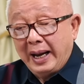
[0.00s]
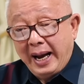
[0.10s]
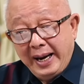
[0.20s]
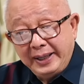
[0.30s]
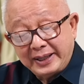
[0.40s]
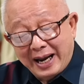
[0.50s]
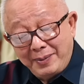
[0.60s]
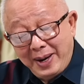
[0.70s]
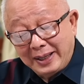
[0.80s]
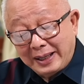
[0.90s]
ให้สา
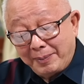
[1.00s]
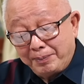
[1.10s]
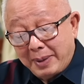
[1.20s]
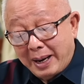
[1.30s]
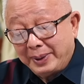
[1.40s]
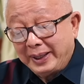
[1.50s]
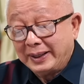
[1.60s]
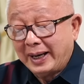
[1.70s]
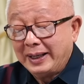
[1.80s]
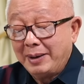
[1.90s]
มารถกลับมาประเทศ
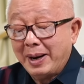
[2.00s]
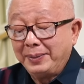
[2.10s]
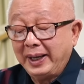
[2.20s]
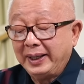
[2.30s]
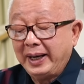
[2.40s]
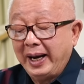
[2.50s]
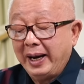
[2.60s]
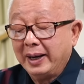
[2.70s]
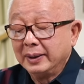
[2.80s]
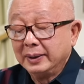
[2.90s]
ไทยได้แบบ
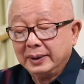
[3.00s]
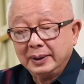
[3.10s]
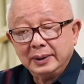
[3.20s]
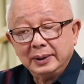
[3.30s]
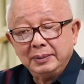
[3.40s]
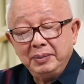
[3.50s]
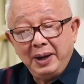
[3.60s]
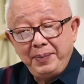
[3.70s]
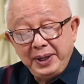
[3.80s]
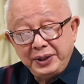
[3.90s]
เท่ๆเหมือน
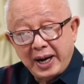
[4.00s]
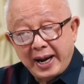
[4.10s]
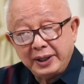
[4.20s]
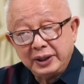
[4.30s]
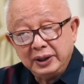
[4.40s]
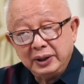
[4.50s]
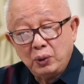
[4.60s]
พี่ชายคือ